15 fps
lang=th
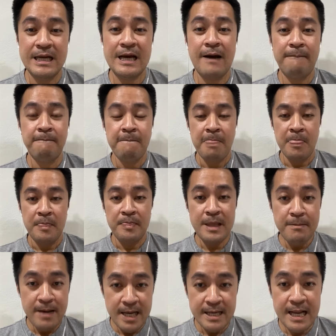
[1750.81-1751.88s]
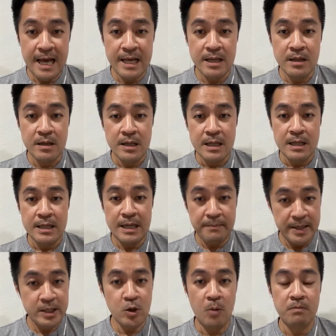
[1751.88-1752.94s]
นะครับดีเบตไหน
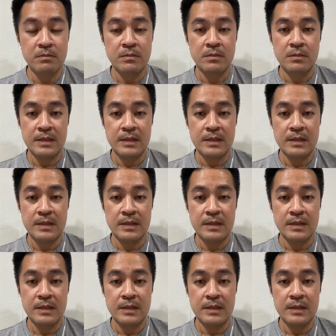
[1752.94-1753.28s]
ยังไม่จบ